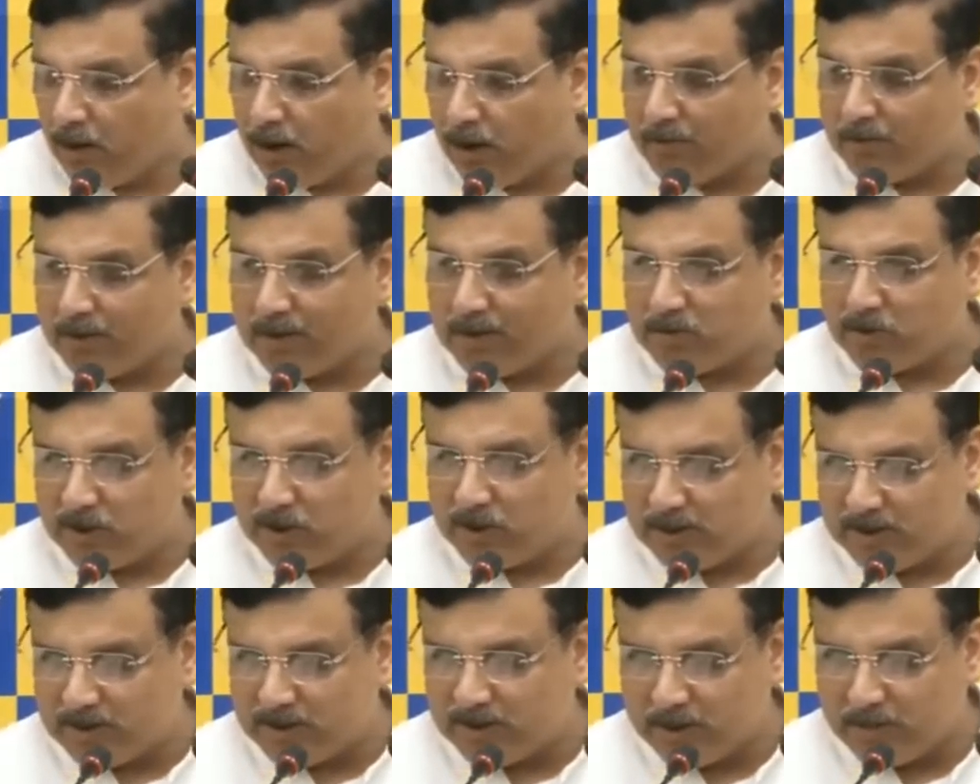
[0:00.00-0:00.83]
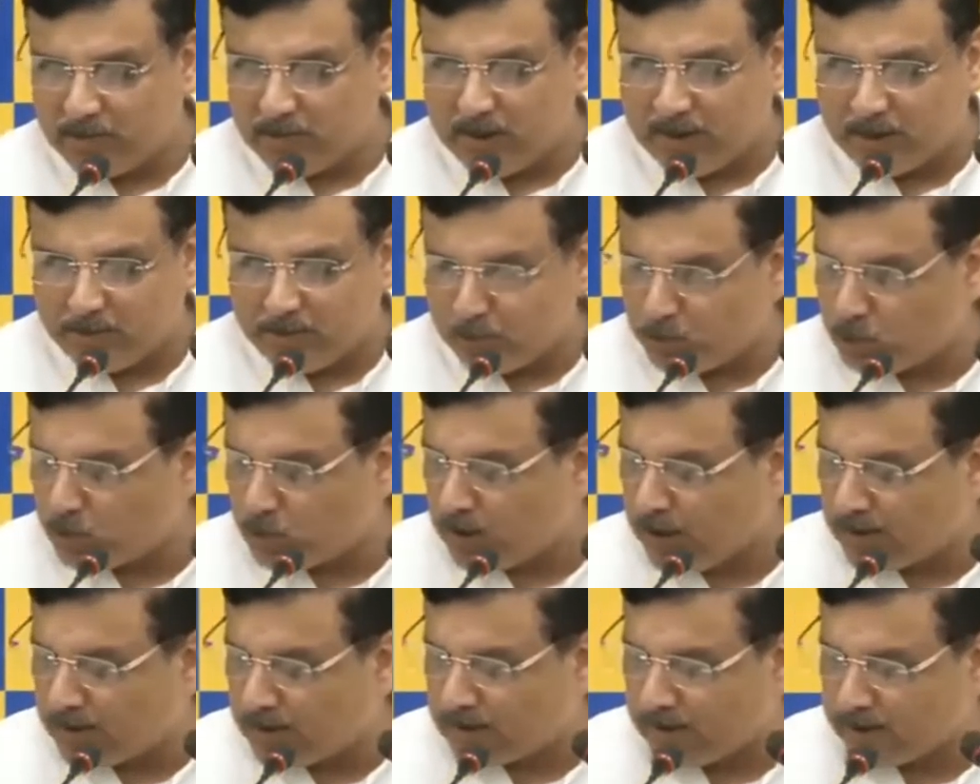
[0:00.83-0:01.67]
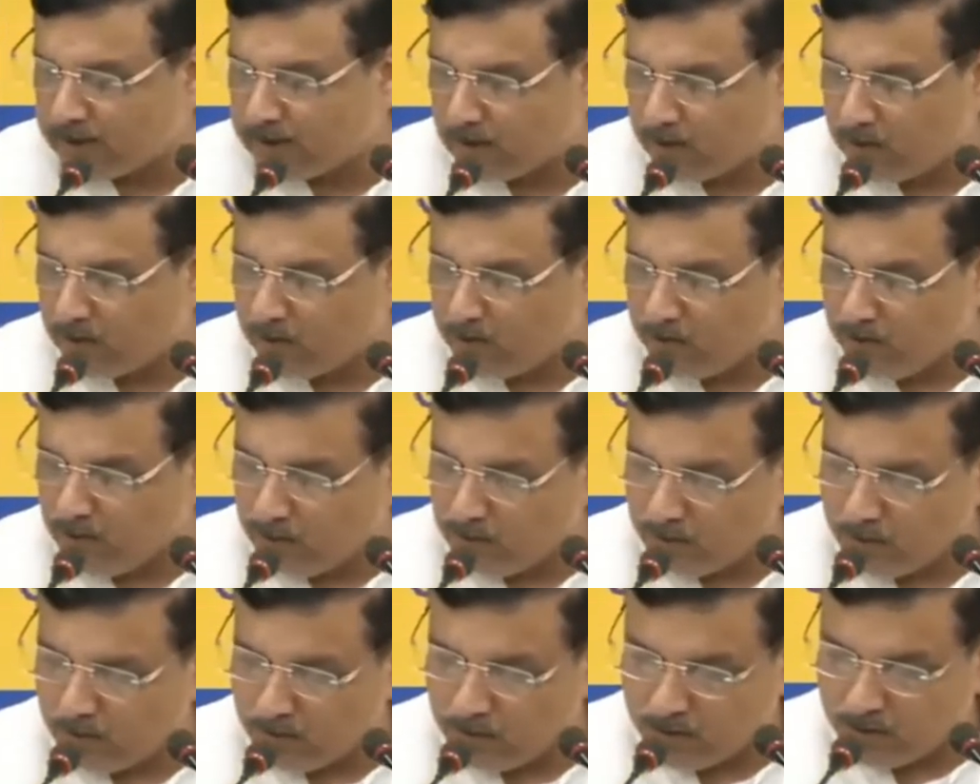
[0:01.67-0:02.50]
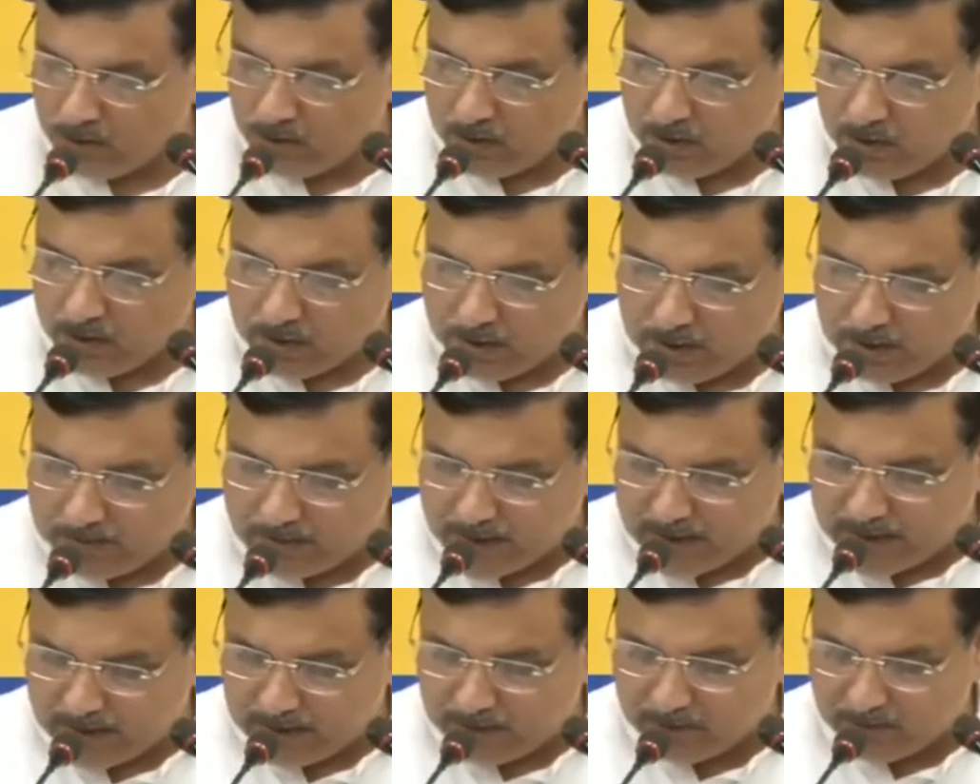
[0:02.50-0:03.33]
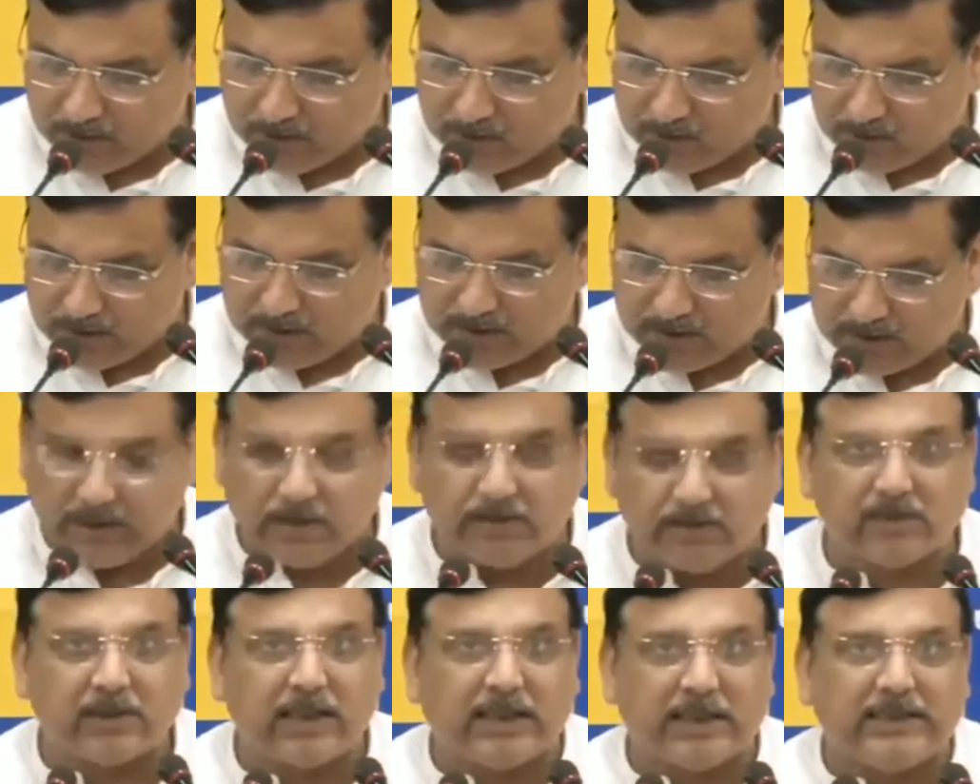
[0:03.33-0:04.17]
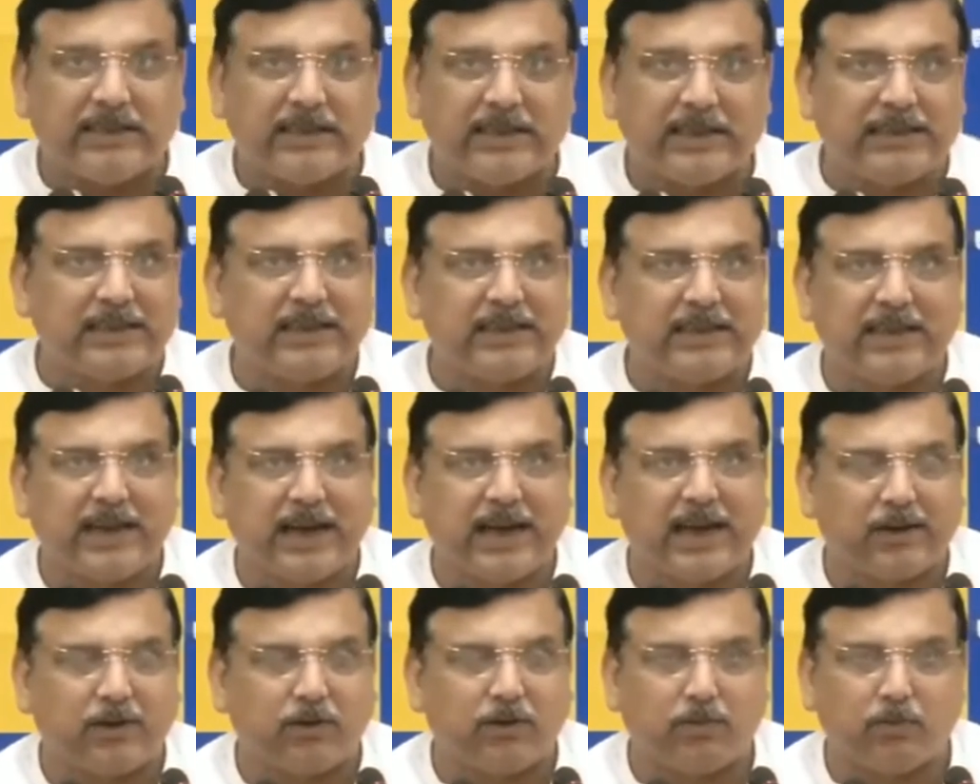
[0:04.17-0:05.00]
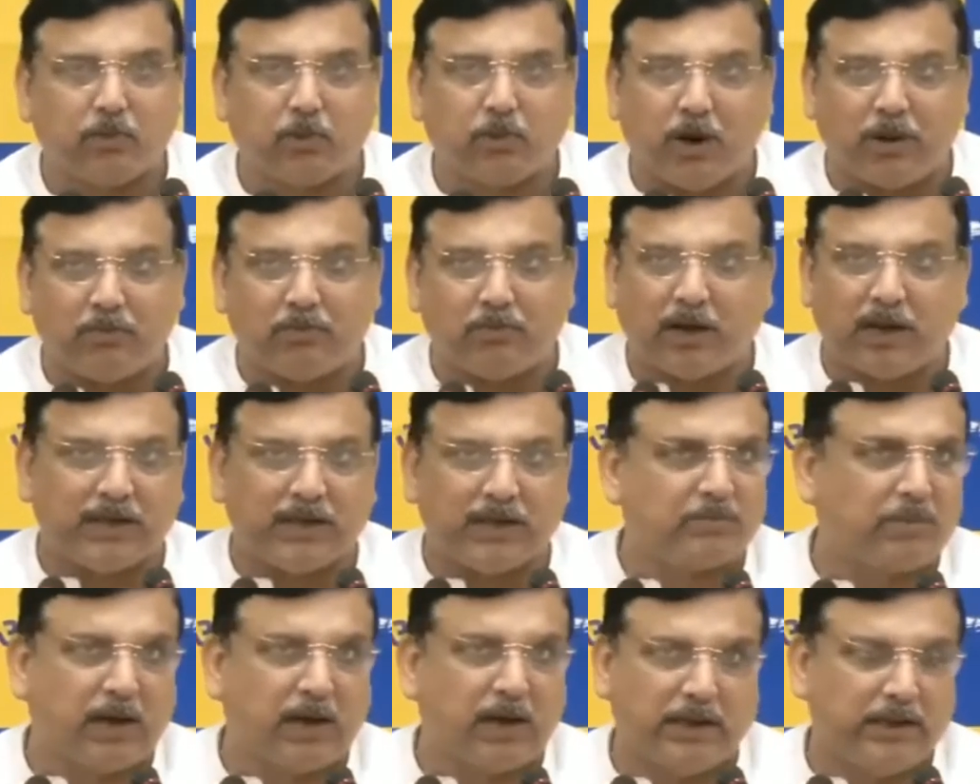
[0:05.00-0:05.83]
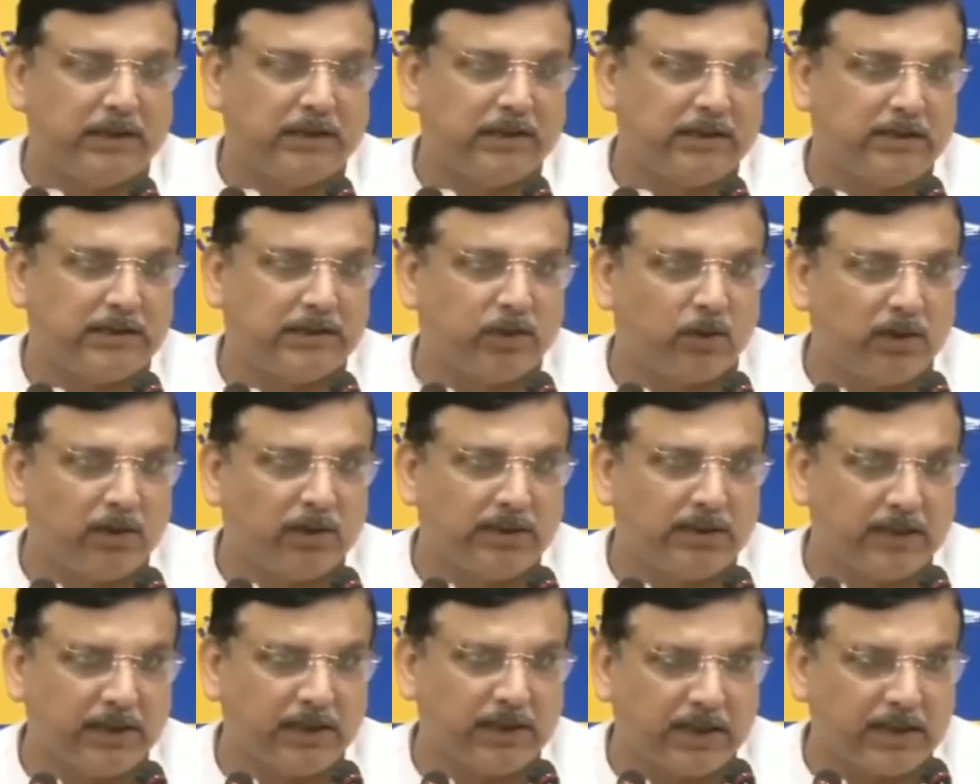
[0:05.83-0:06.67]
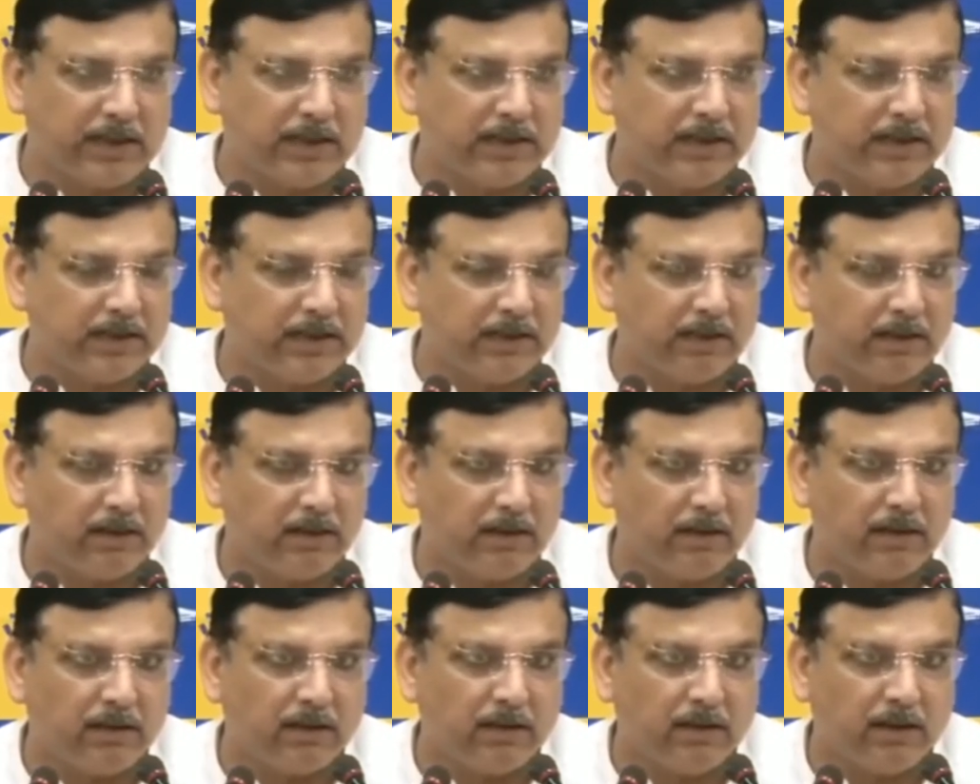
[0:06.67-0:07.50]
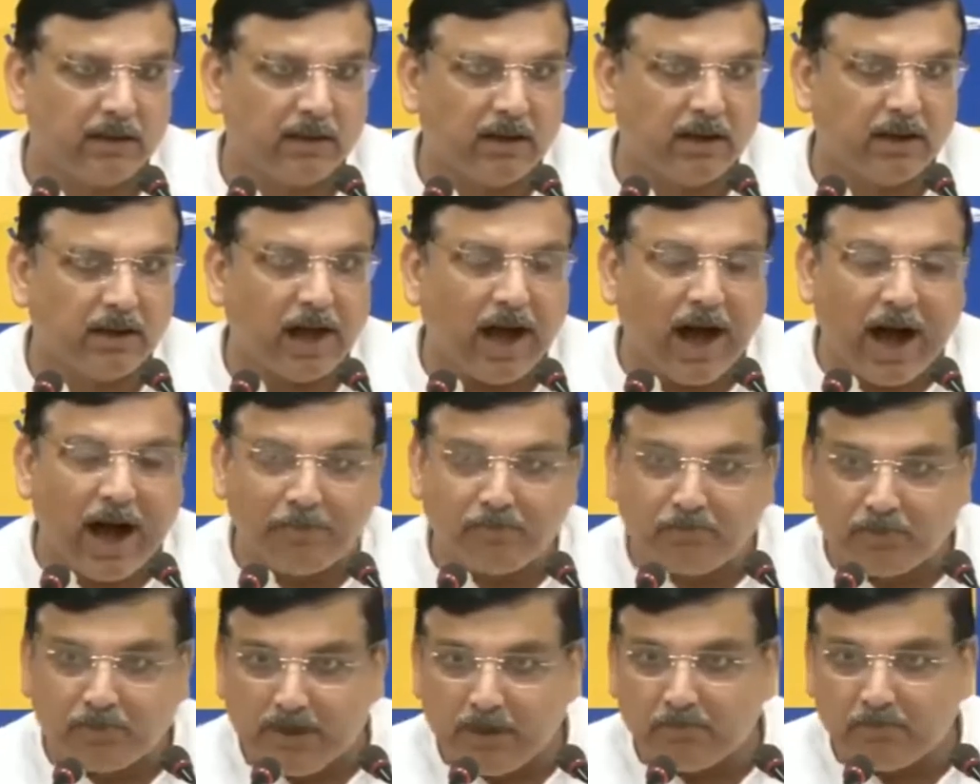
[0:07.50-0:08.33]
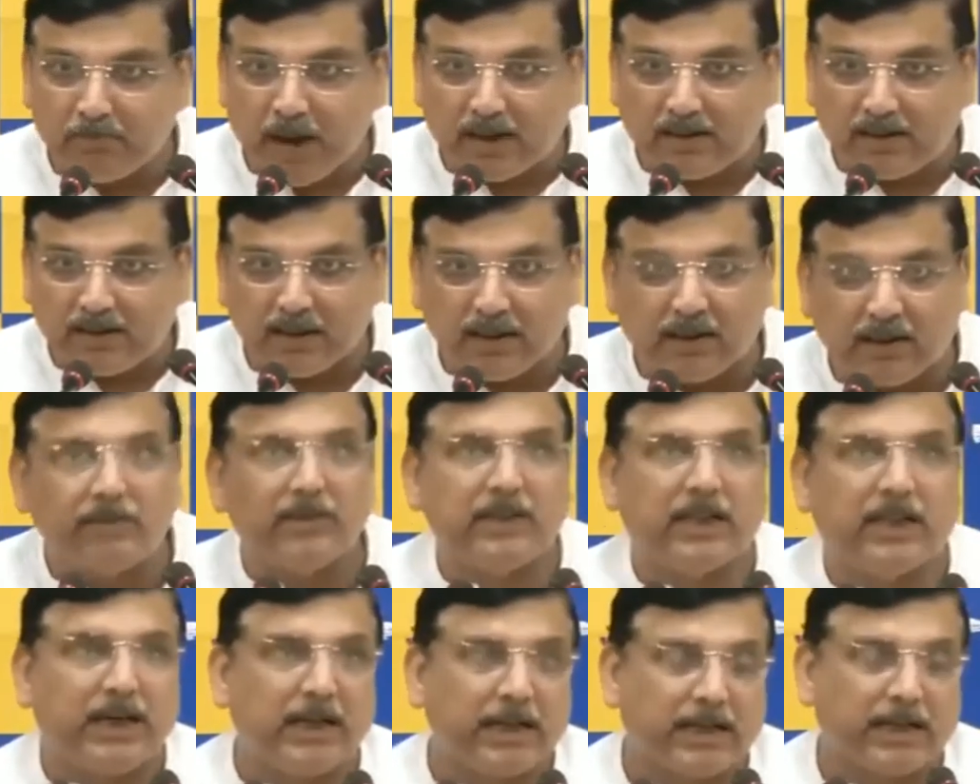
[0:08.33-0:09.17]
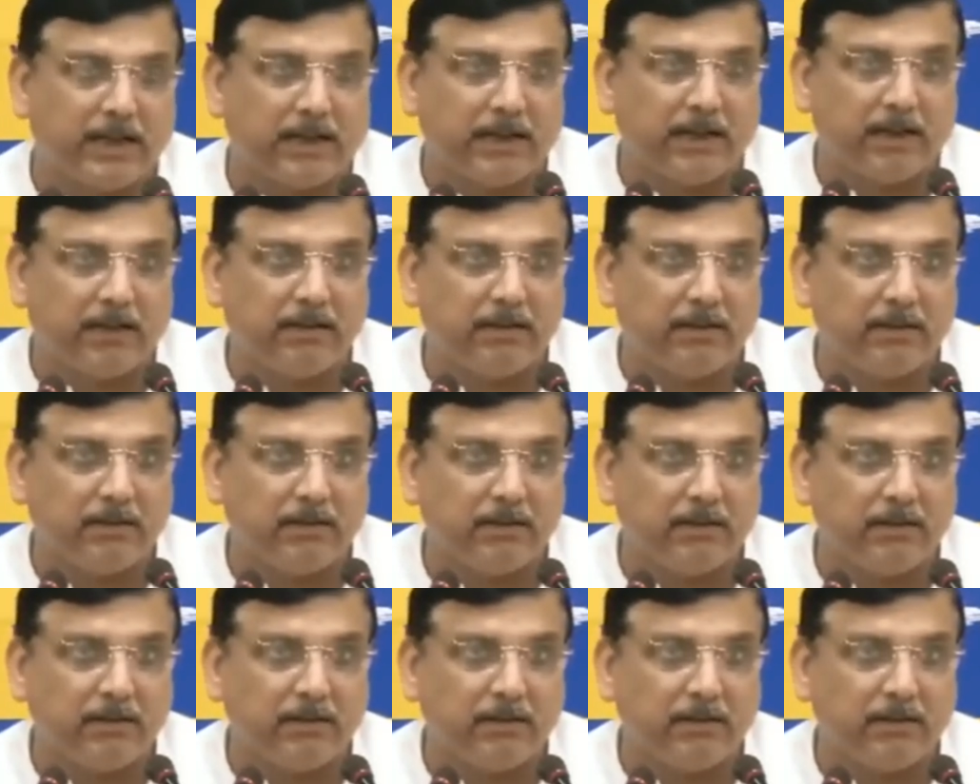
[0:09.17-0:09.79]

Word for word: और मंत्री जी से मैं ये पूछना चाहता हूं कि माननीय मंत्री जी संजय सिंह के आरोप को आप गलत मान लीजिए थोड़ी देर के लिए आपकी पार्टी के विधायक हैं